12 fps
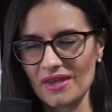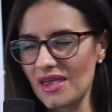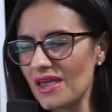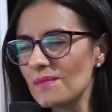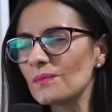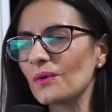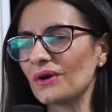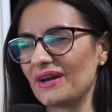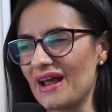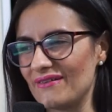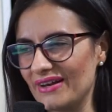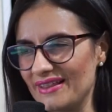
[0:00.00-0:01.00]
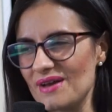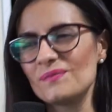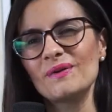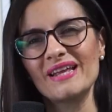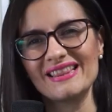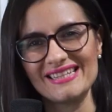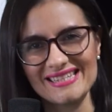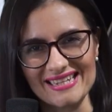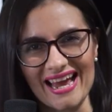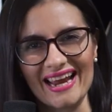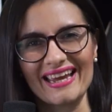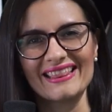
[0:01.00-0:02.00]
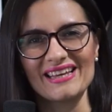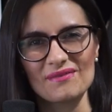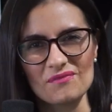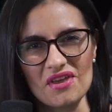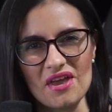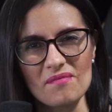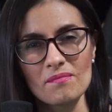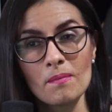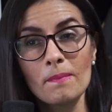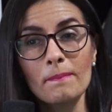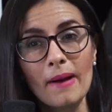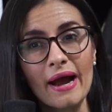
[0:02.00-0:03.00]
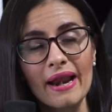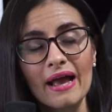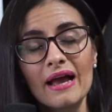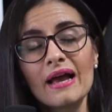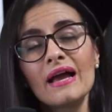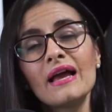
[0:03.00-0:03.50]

imborrable de aprendizaje también para